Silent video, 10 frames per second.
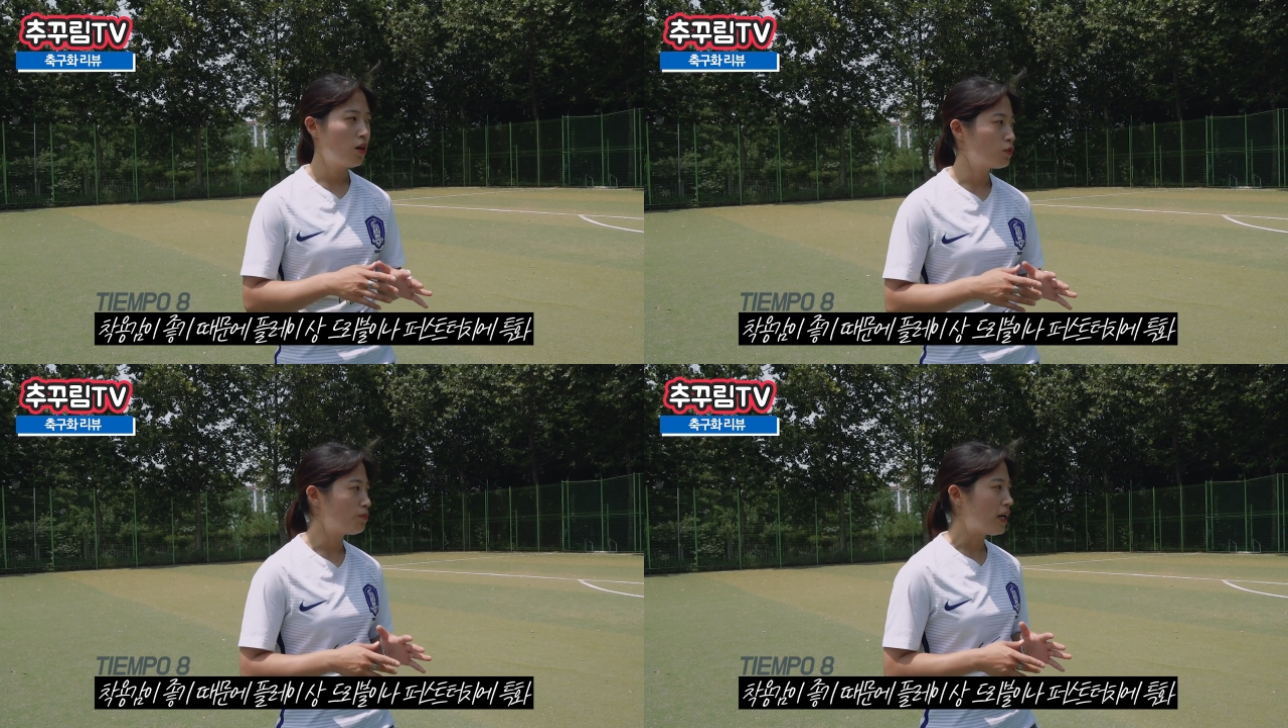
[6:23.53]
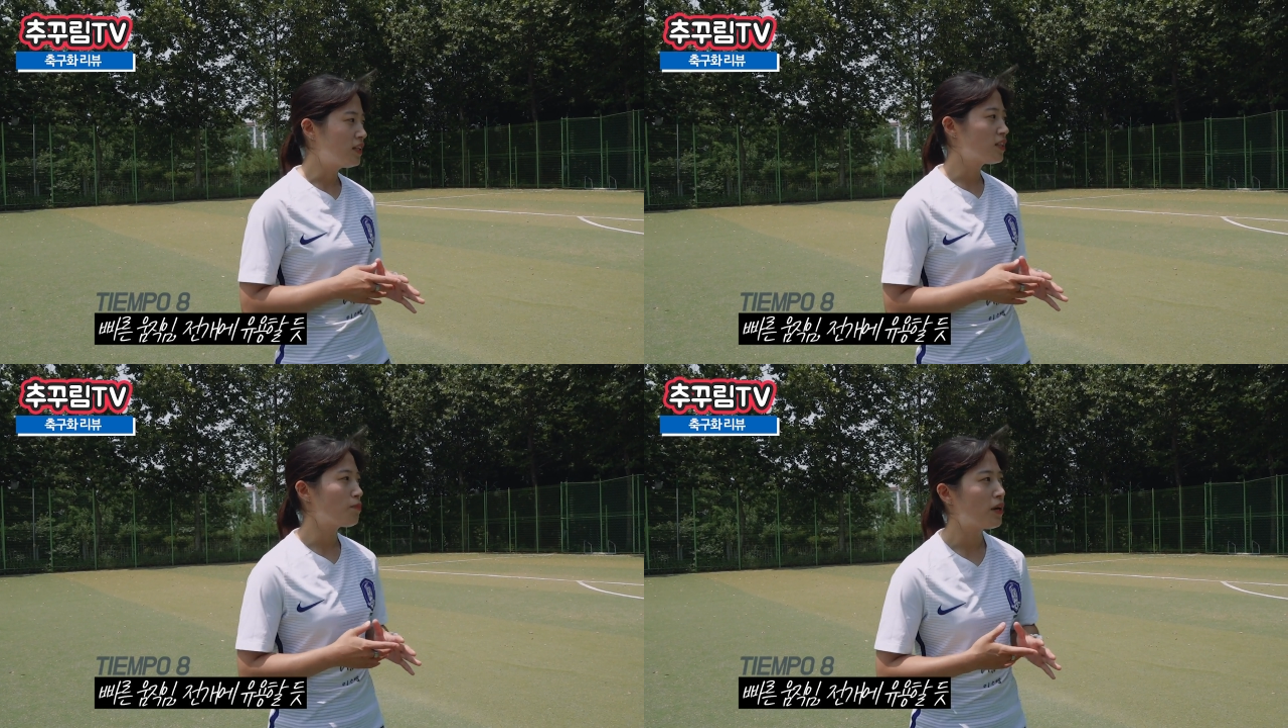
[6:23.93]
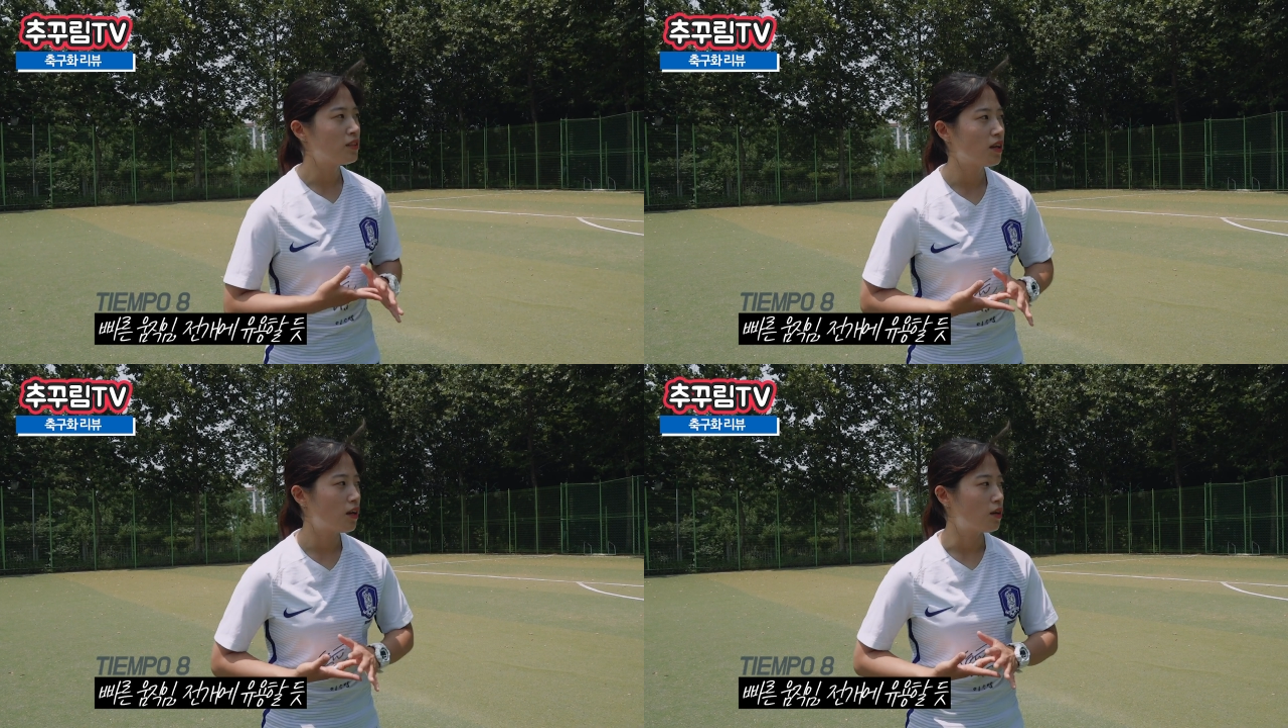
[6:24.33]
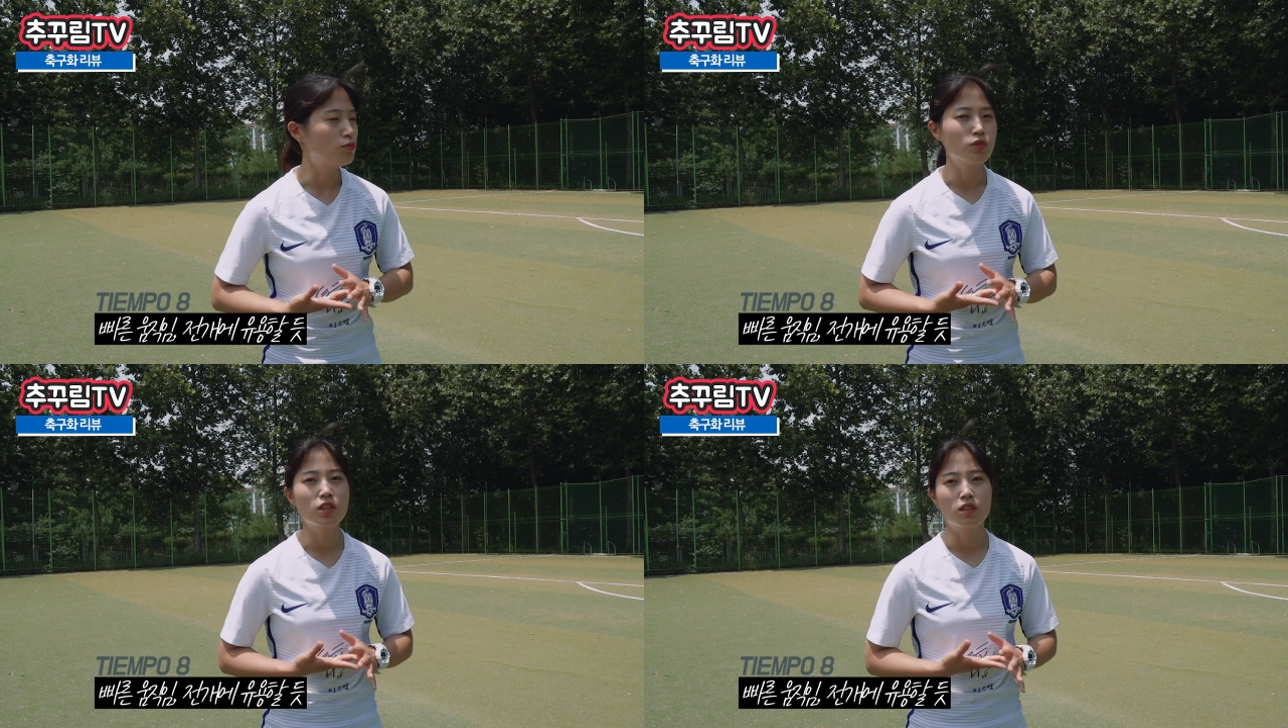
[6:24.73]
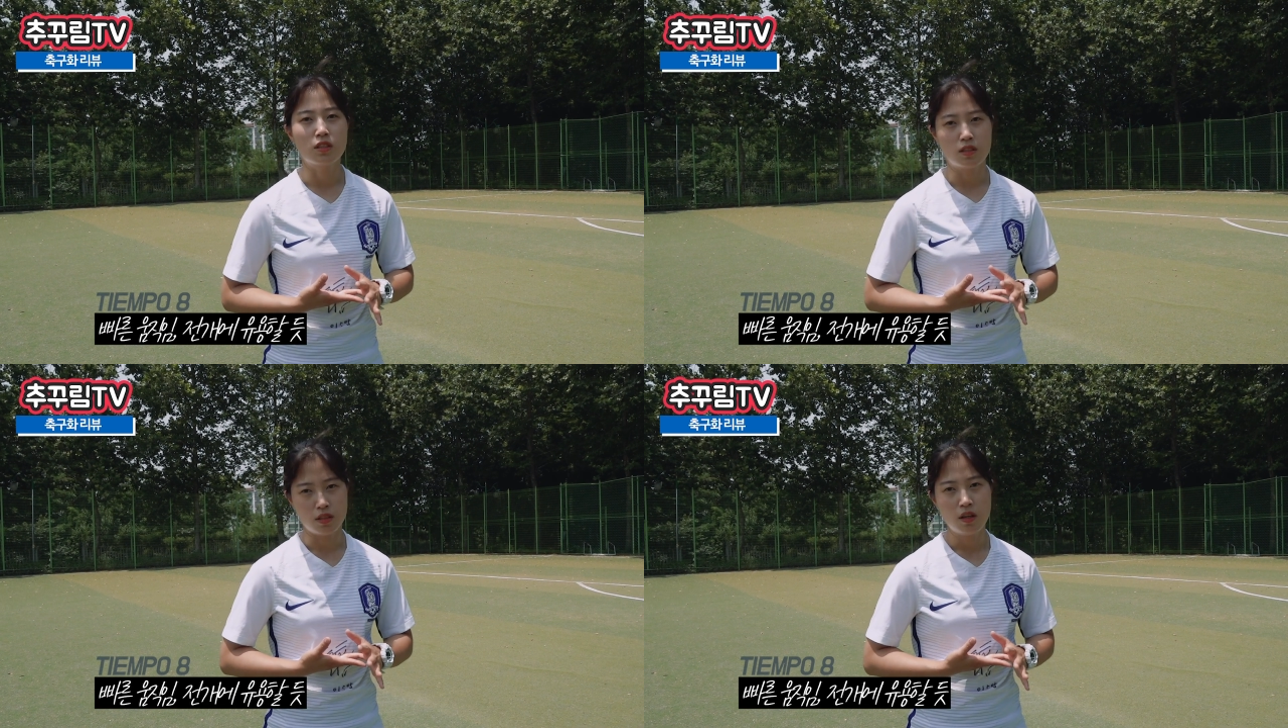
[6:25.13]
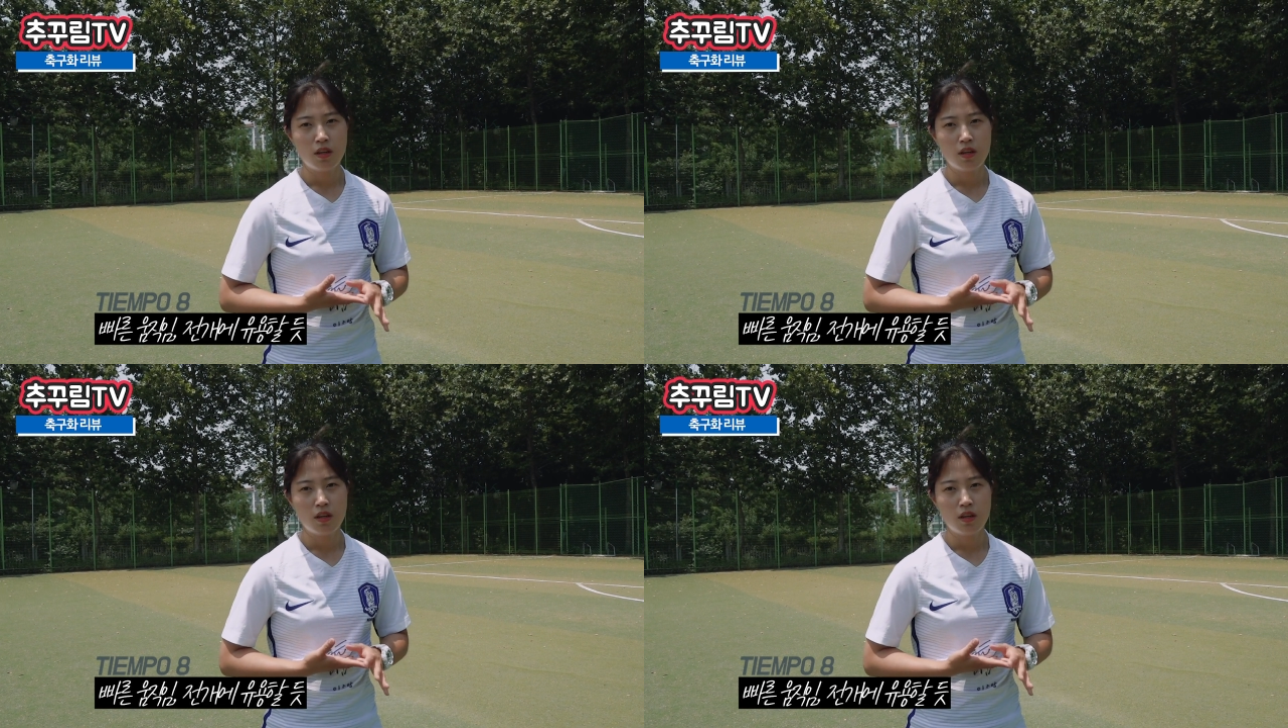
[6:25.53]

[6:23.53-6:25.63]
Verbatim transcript: 좀 빠르게 빠르게 움직이는